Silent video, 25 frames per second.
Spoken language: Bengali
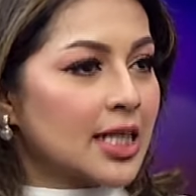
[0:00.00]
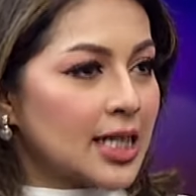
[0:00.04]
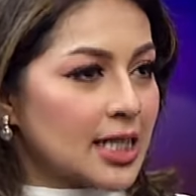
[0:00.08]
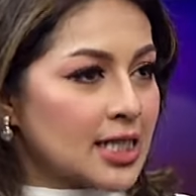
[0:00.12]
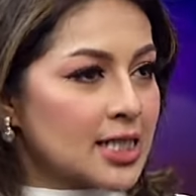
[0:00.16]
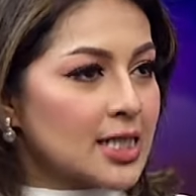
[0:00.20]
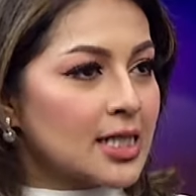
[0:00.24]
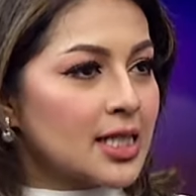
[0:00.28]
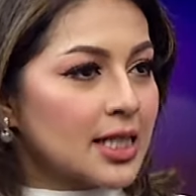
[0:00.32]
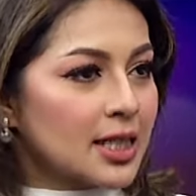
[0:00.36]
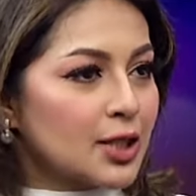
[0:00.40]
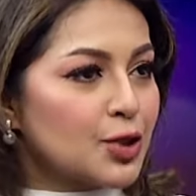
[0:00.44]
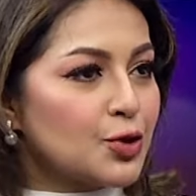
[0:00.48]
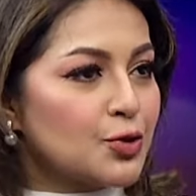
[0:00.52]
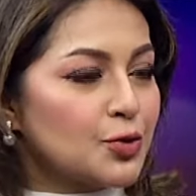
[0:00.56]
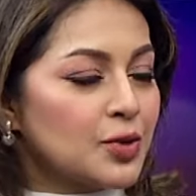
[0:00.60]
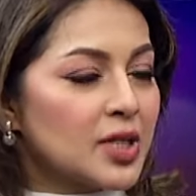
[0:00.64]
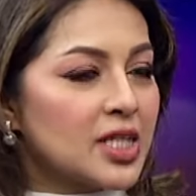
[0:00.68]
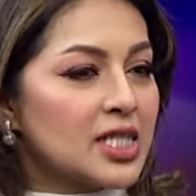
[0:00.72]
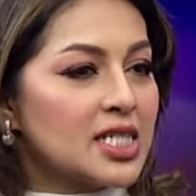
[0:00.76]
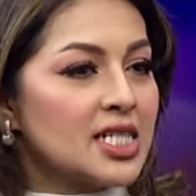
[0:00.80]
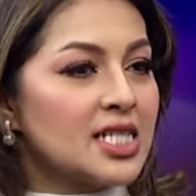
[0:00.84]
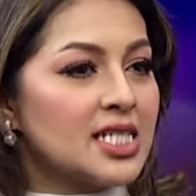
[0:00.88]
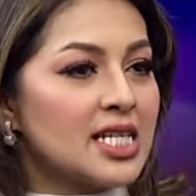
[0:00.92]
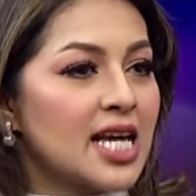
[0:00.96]
কাছ থেকে
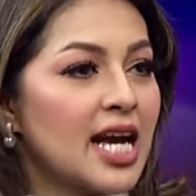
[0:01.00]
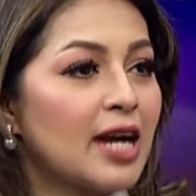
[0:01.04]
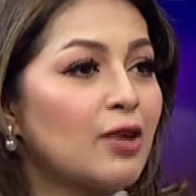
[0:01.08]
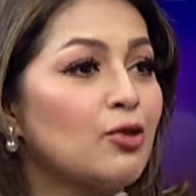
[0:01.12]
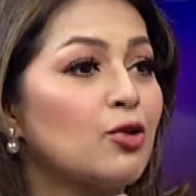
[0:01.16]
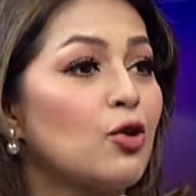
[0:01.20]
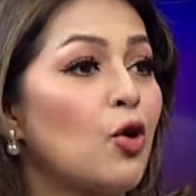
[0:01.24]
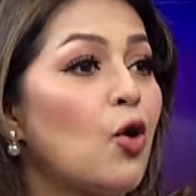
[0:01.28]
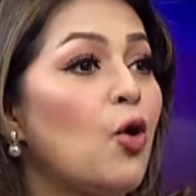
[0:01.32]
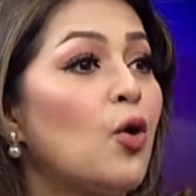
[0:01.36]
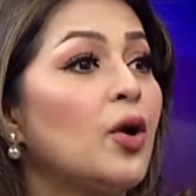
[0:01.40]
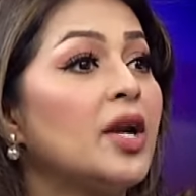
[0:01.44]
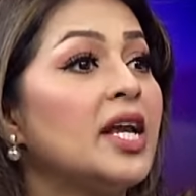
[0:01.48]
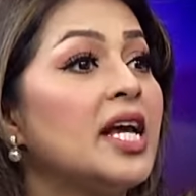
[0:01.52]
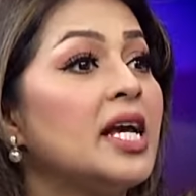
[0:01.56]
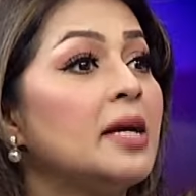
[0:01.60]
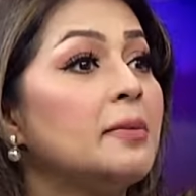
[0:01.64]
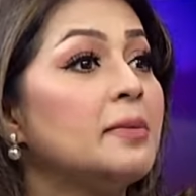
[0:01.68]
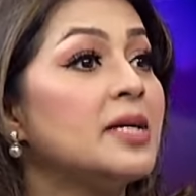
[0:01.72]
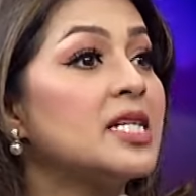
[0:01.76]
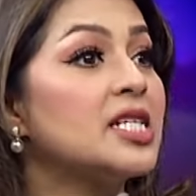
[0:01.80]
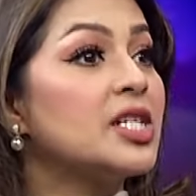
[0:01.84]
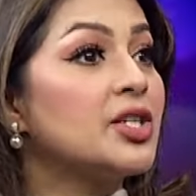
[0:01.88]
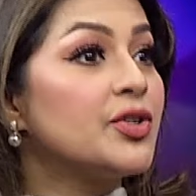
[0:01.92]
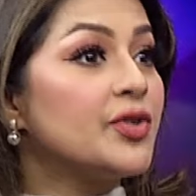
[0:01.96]
শুনেছি যে এখন অনেক
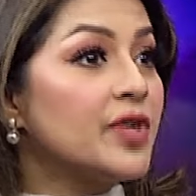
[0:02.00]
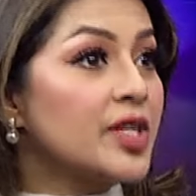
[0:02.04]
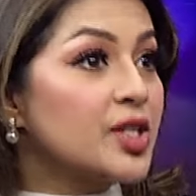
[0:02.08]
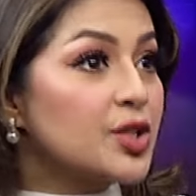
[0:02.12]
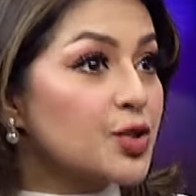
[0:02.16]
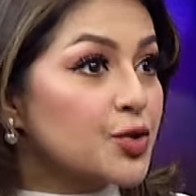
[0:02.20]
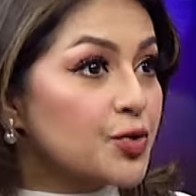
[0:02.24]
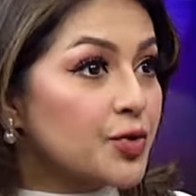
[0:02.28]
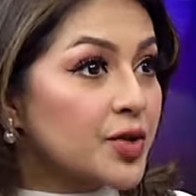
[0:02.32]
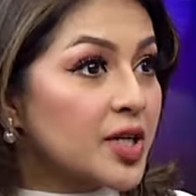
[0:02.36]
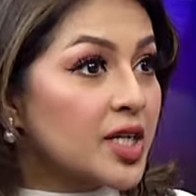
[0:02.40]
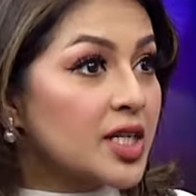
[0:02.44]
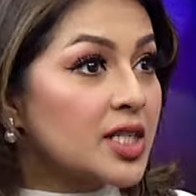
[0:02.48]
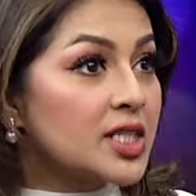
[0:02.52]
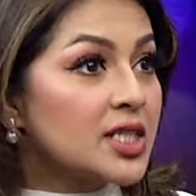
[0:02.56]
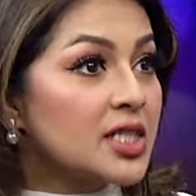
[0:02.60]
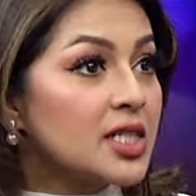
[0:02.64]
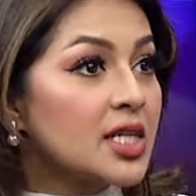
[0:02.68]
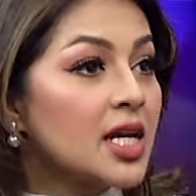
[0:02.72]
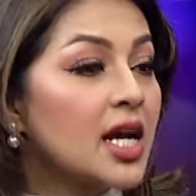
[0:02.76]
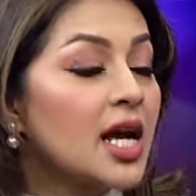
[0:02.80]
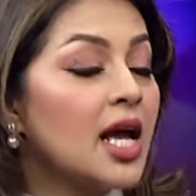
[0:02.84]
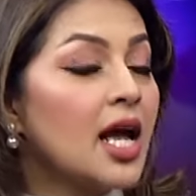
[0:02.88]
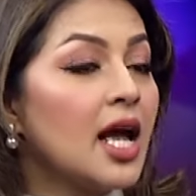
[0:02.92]
বেশি রেস্টুরেন্ট